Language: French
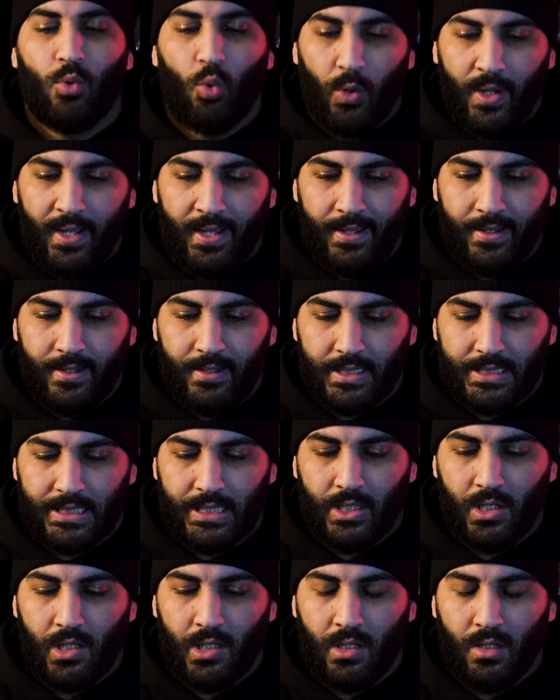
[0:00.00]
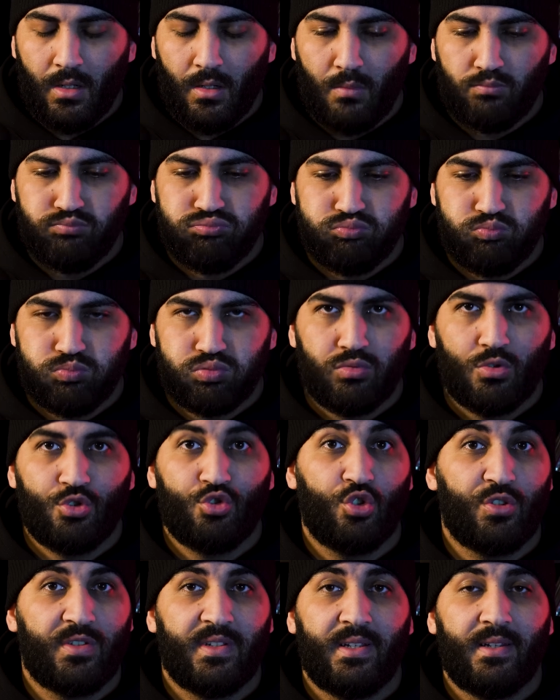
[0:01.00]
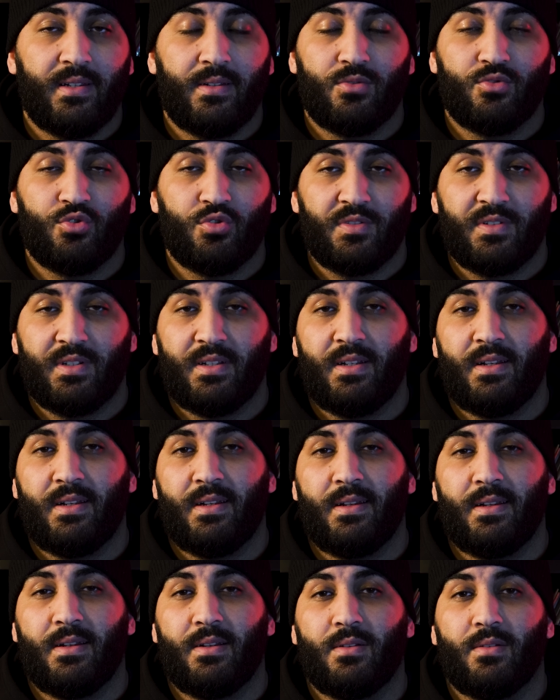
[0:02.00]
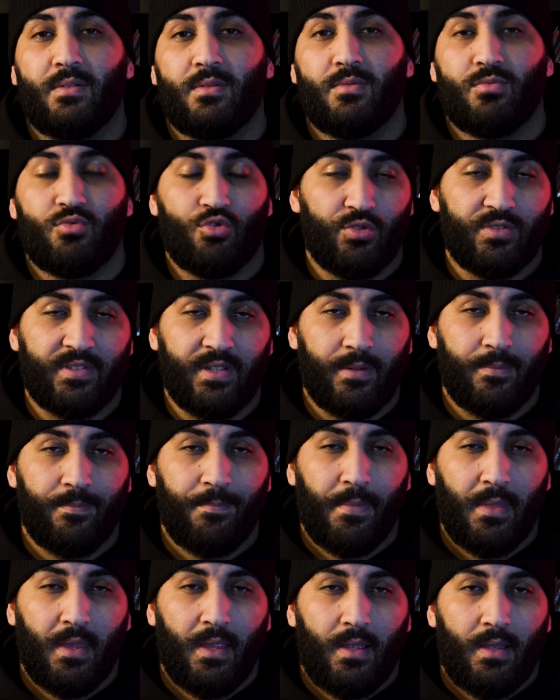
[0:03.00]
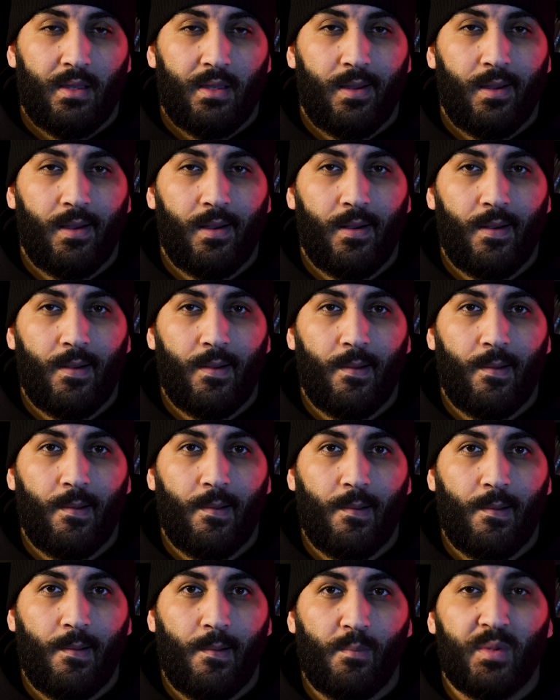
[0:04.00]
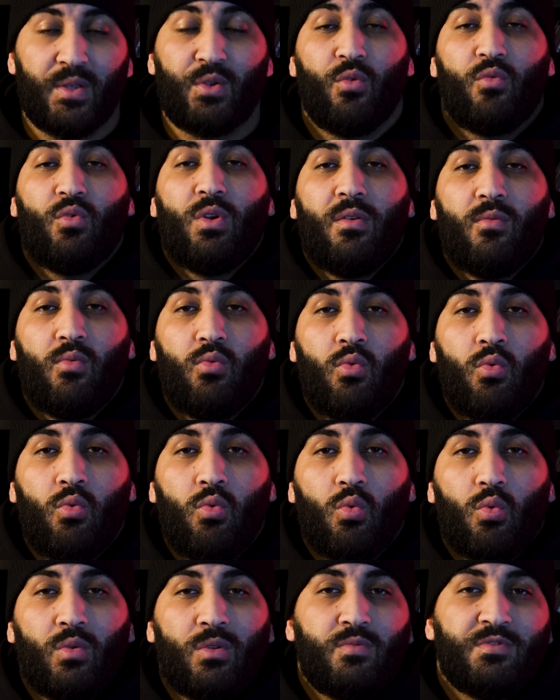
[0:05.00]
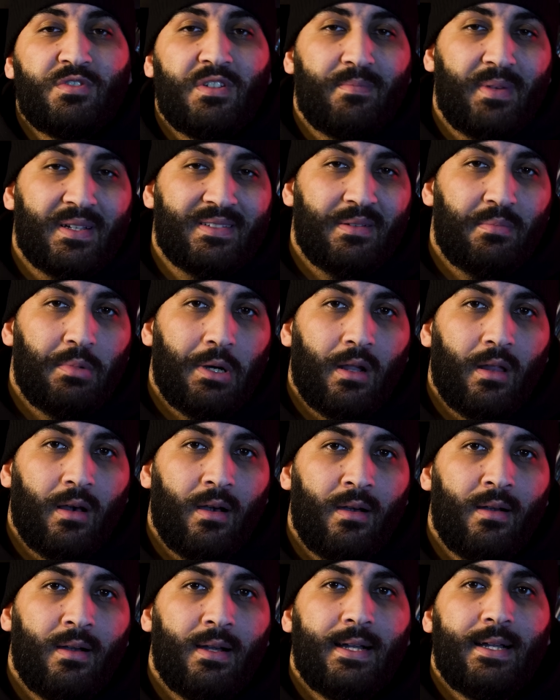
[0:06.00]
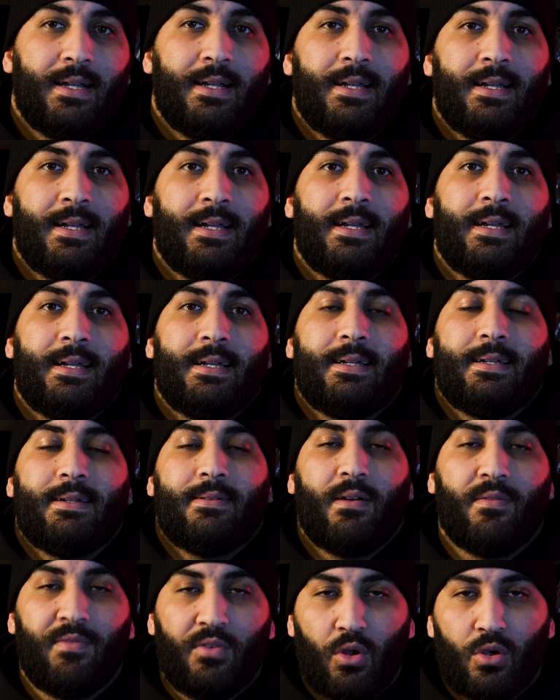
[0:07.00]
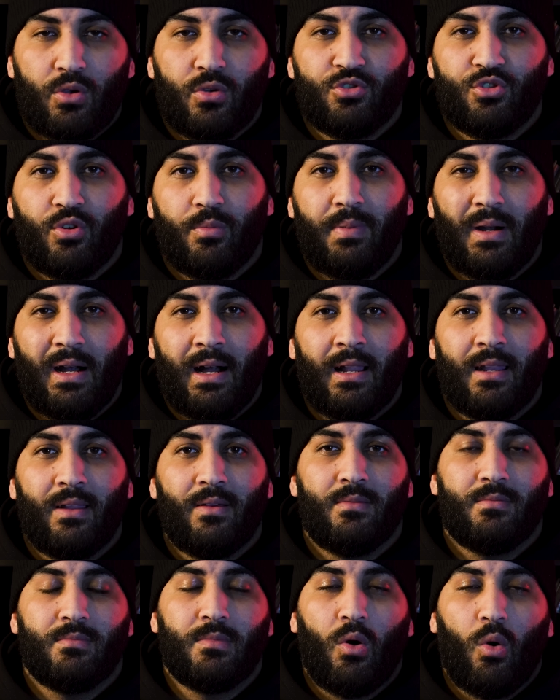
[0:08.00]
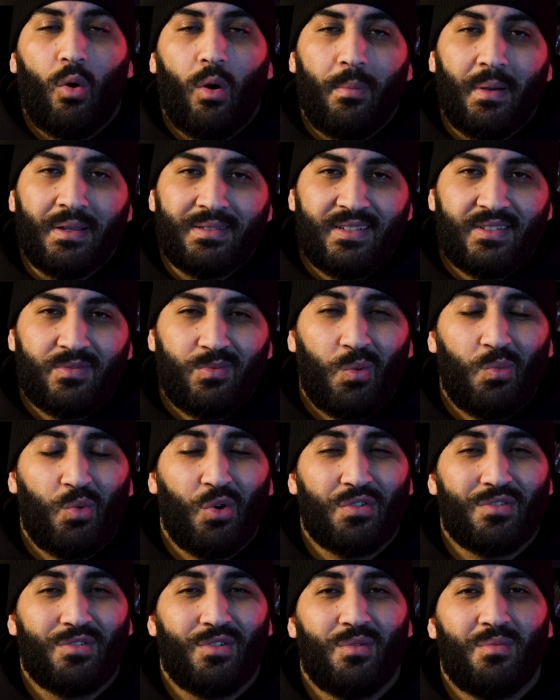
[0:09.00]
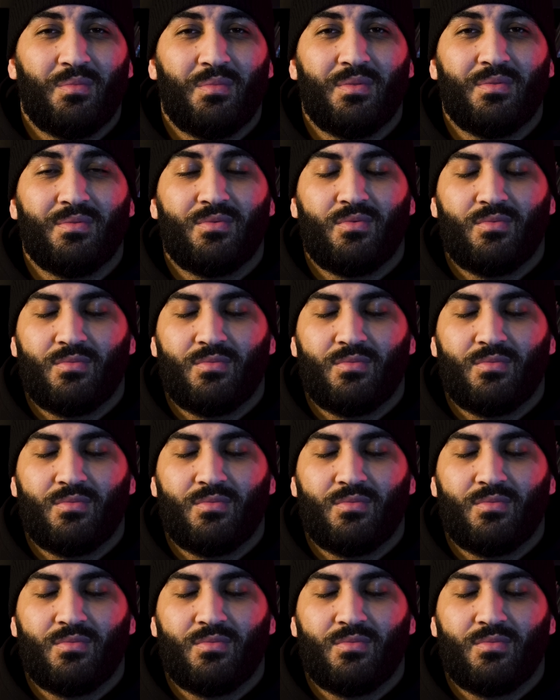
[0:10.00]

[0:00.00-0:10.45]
Ouais, euh, je sais, je sais, je sais. Euh, mais que voulez-vous On est obligé de passer par là. Va falloir que j'en parle. On va passer ce moment ensemble.